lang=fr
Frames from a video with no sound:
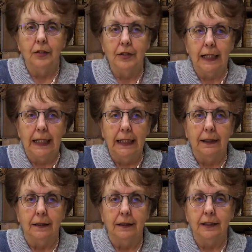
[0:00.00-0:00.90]
Le
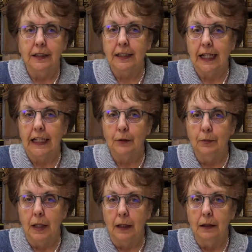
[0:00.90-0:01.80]
sel,
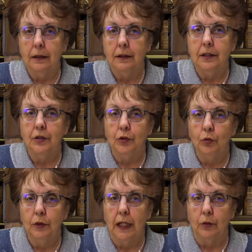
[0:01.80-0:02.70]
discrètement,
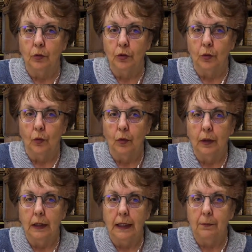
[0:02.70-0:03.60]
dissout dans nos eaux,
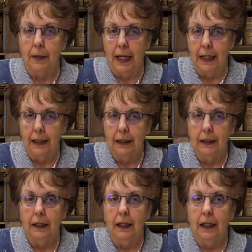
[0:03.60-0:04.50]
les mers,
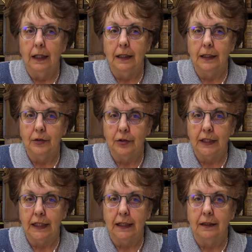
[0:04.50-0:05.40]
les
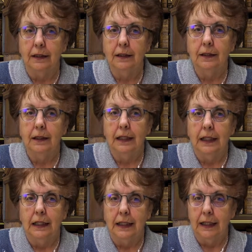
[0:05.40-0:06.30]
océans,
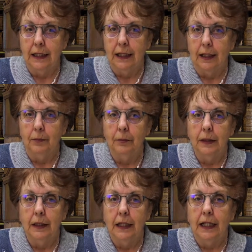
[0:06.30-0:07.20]
les larmes,
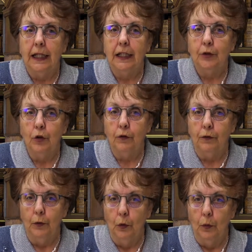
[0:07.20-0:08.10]
est un
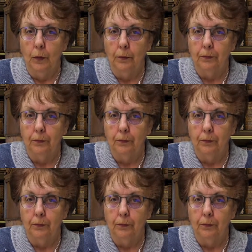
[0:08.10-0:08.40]
feu.